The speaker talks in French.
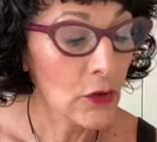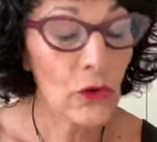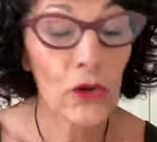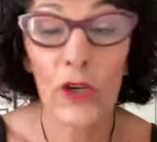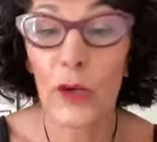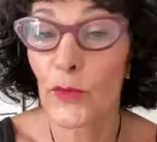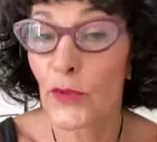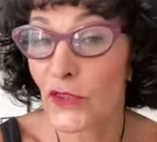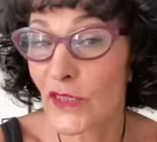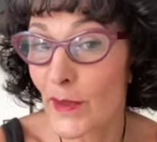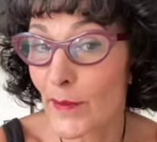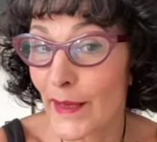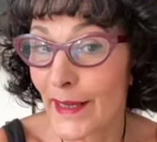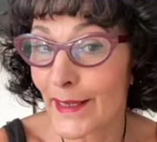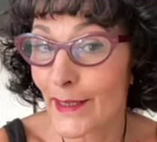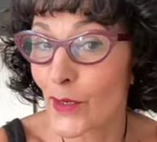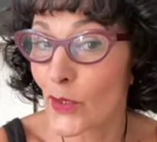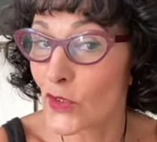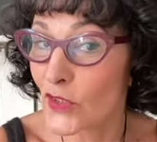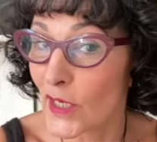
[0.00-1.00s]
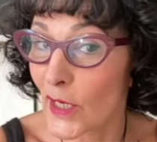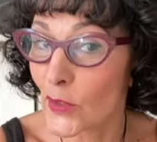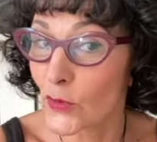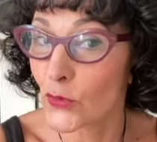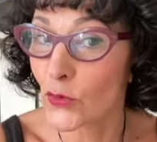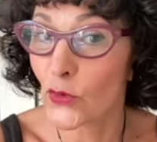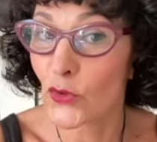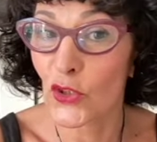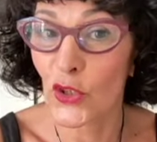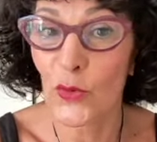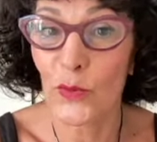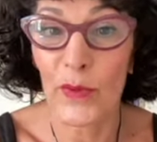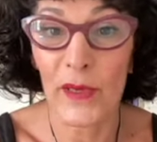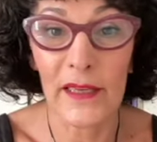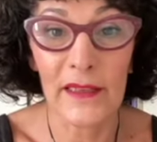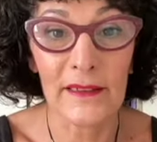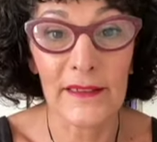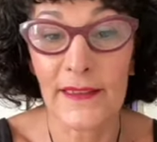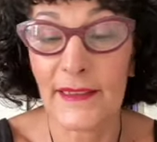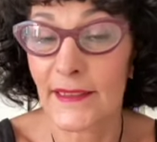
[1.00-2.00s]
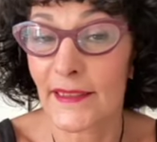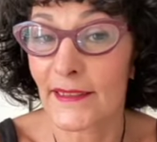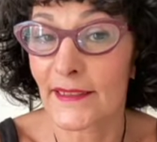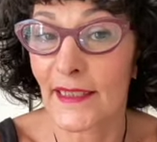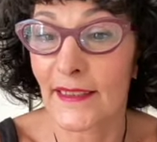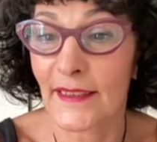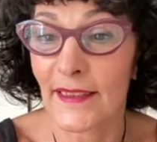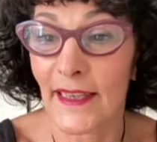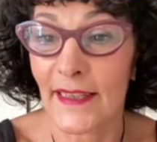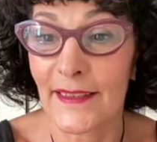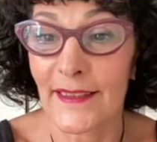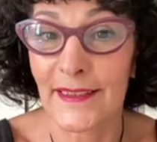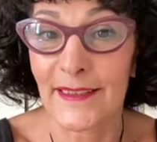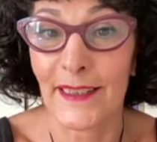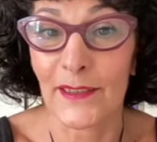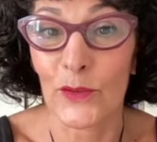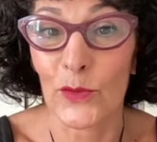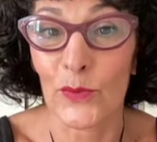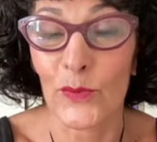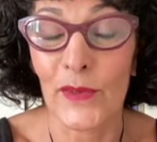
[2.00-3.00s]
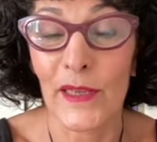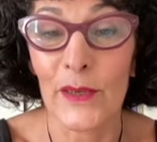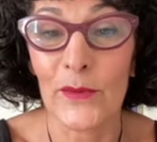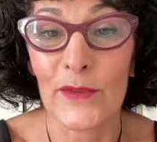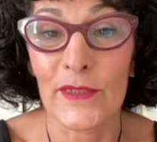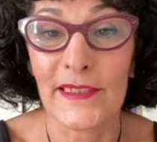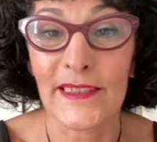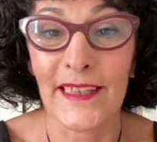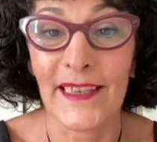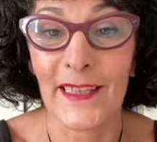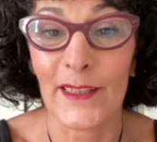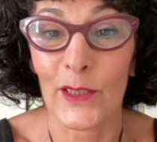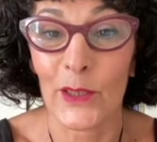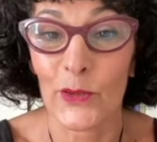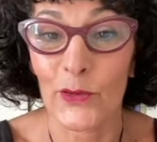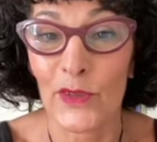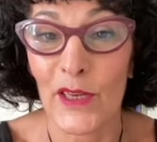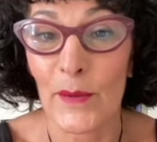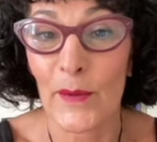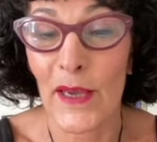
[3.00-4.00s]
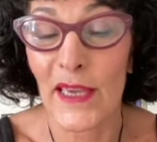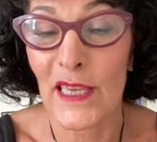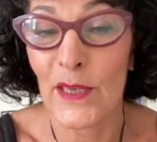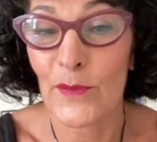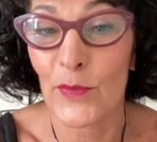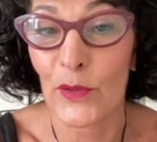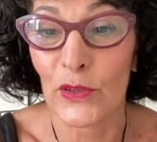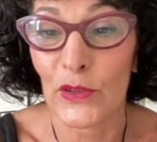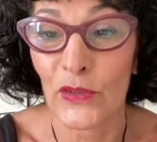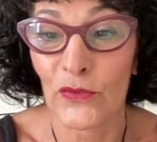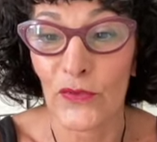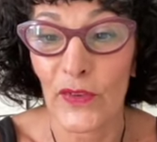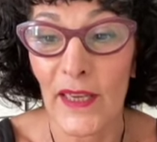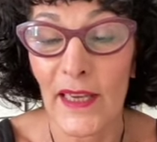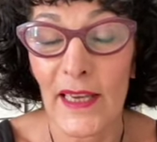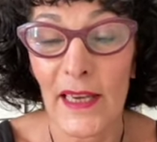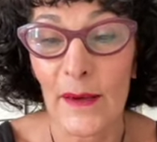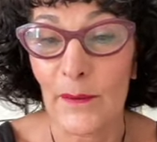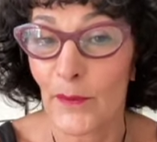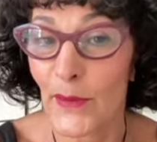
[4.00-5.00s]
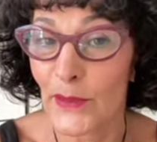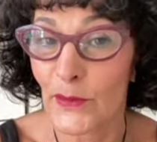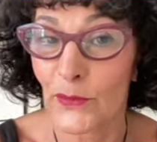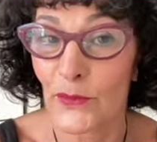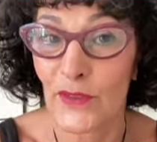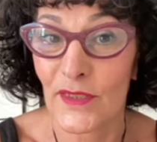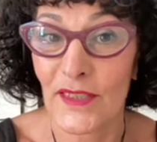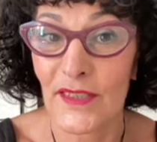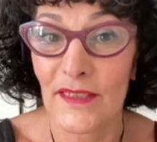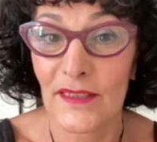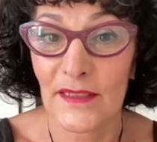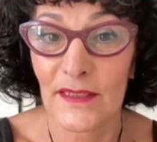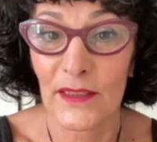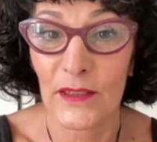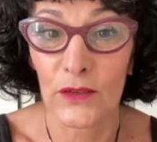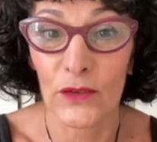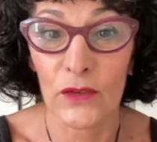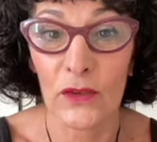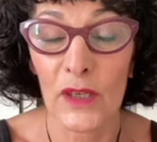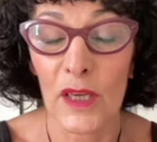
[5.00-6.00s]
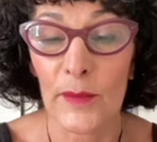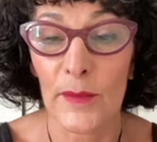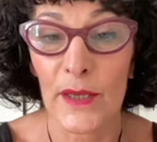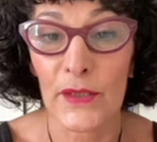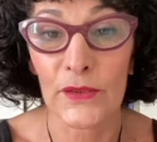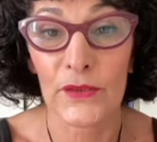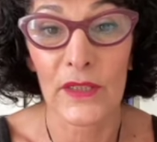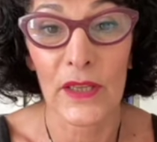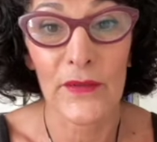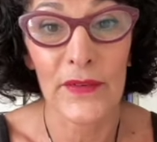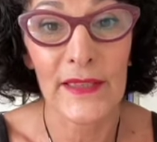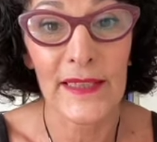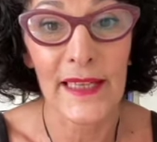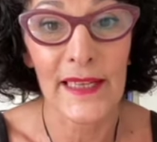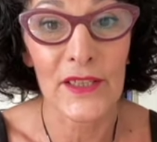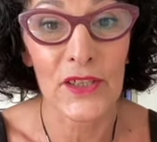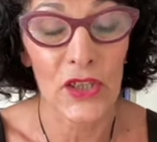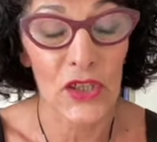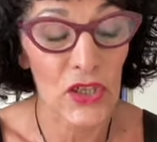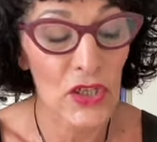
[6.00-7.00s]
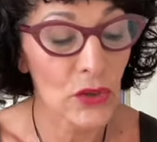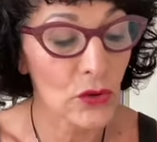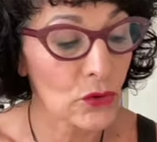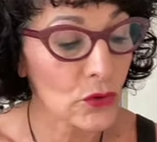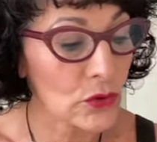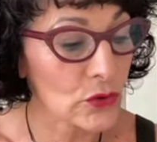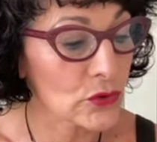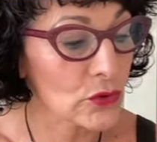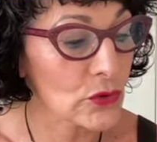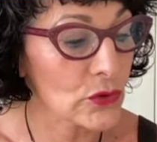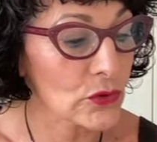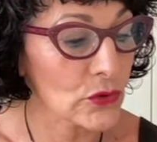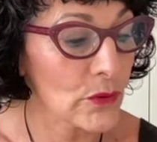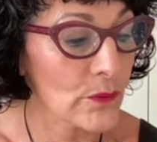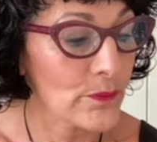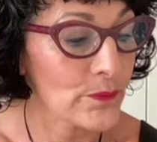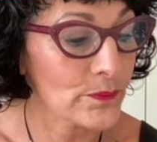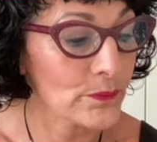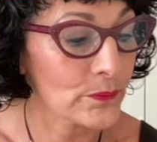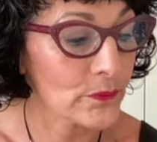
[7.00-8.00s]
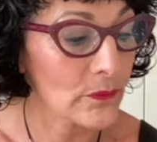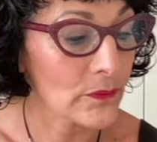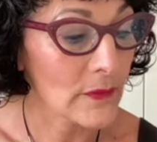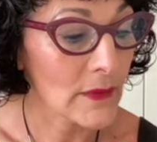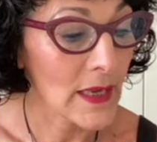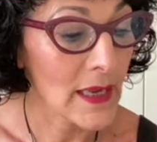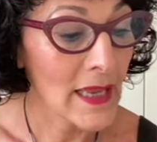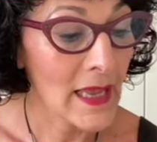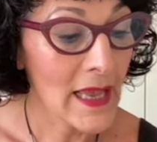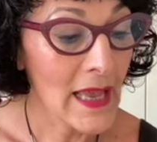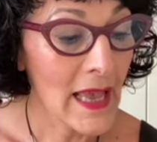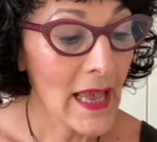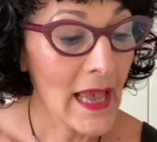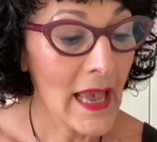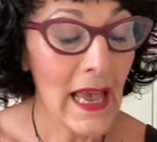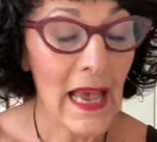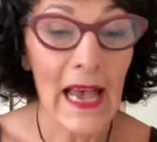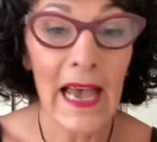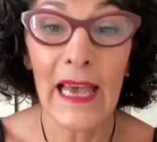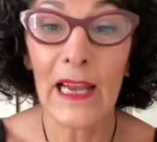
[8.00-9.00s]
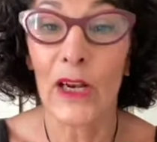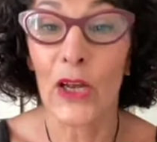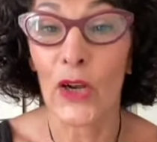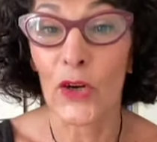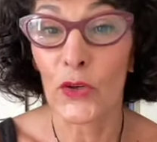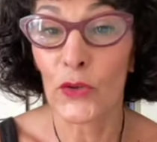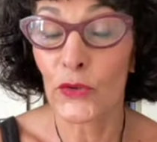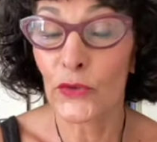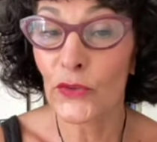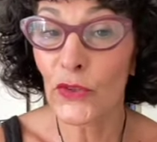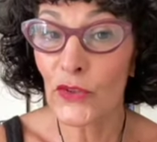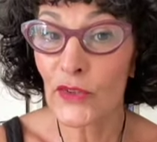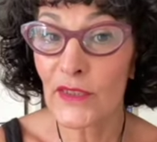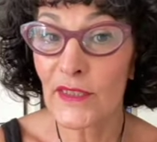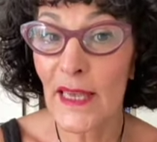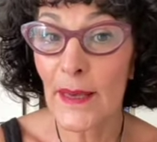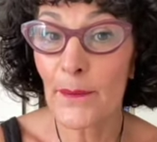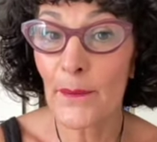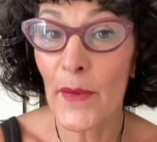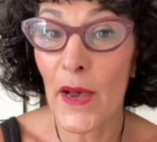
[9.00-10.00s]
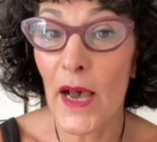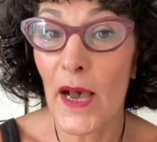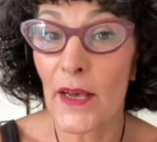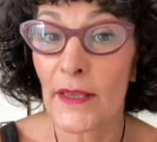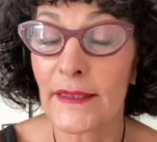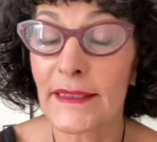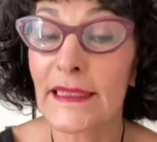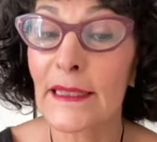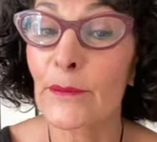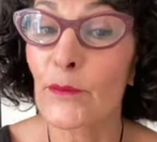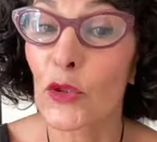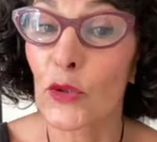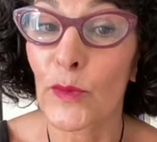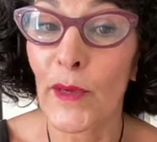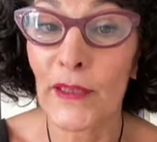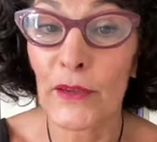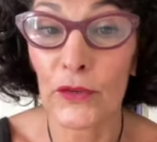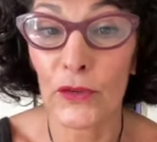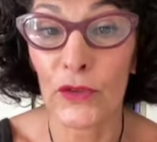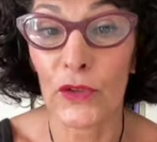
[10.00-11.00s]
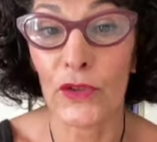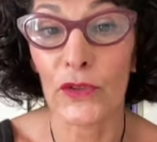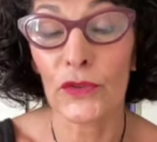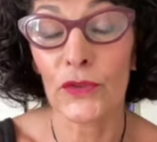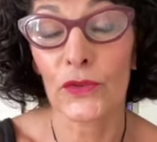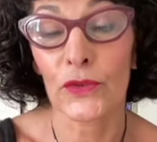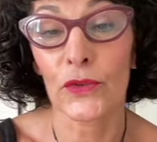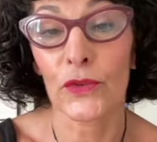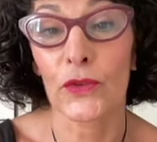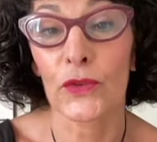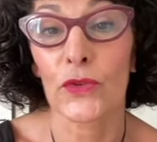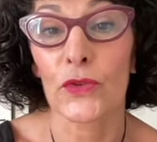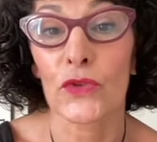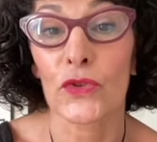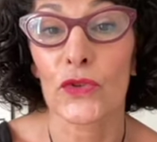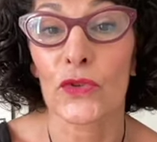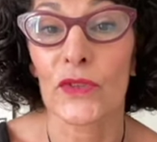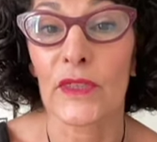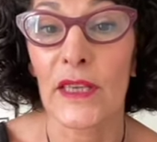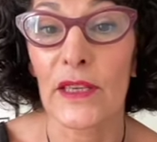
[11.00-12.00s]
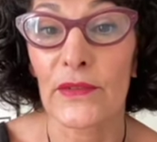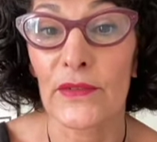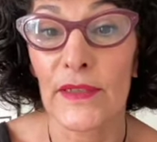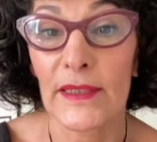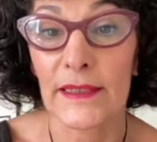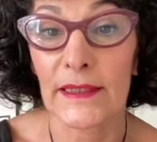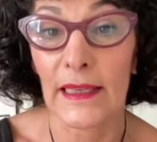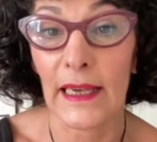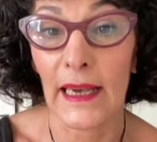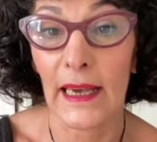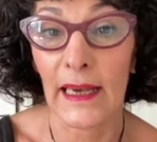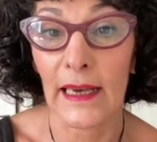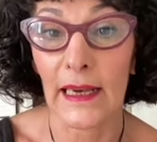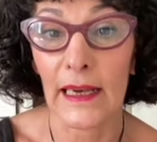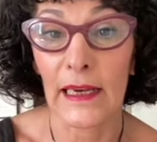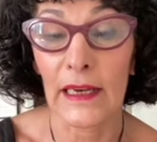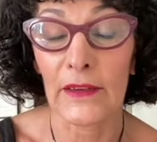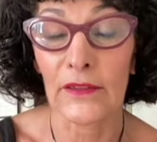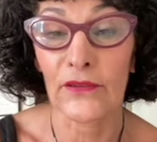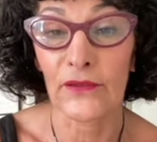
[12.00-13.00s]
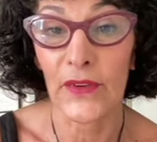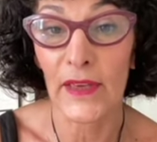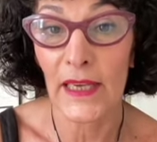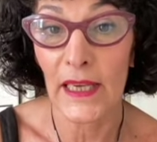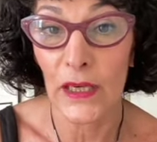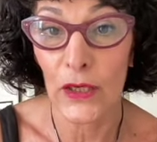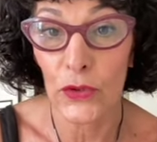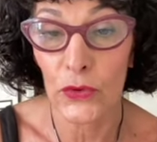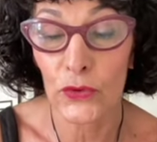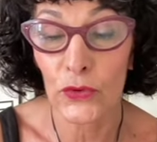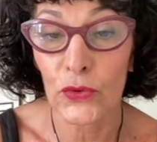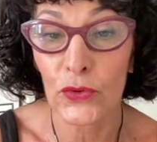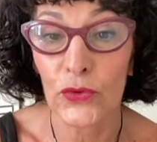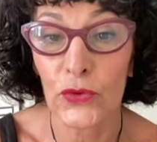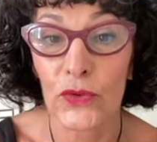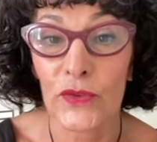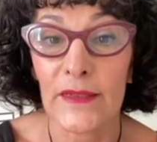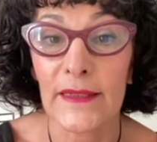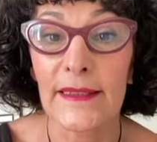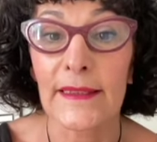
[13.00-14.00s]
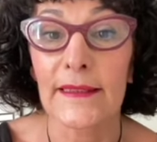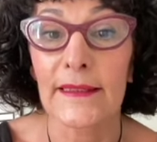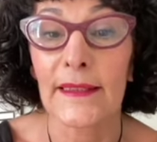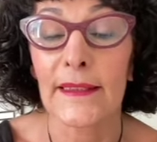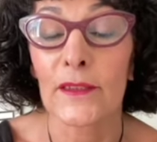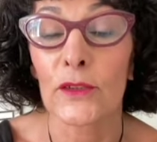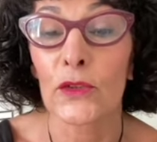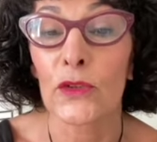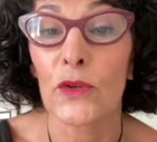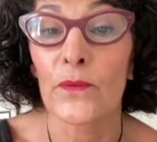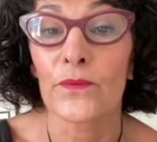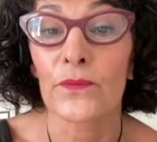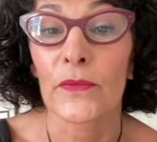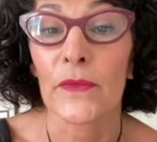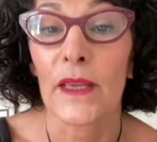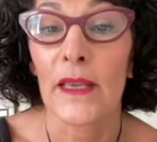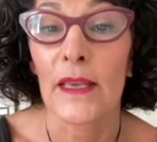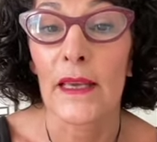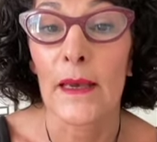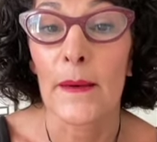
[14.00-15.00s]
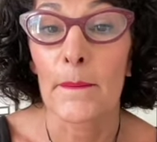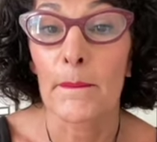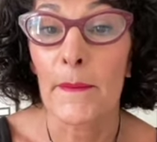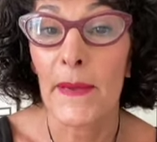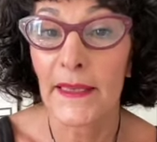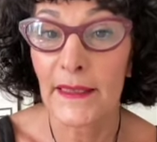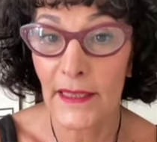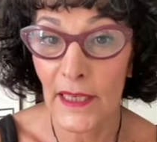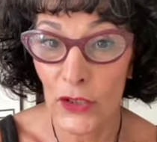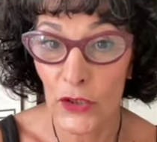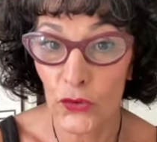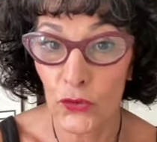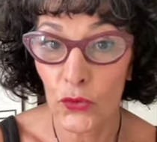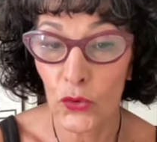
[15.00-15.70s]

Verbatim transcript: Donc comme je dis à mes clients, chacun son job. Hein. Si ça t'intéresse, si ça te plaît ou si tu as quelqu'un sous la main qui peut te le faire, pas de souci. Sinon, eh bien, je t'invite à aller chercher d'autres solutions. Alors, le deuxième euh, type de maintenance que je t'invite à faire sur ton site, c'est de mettre à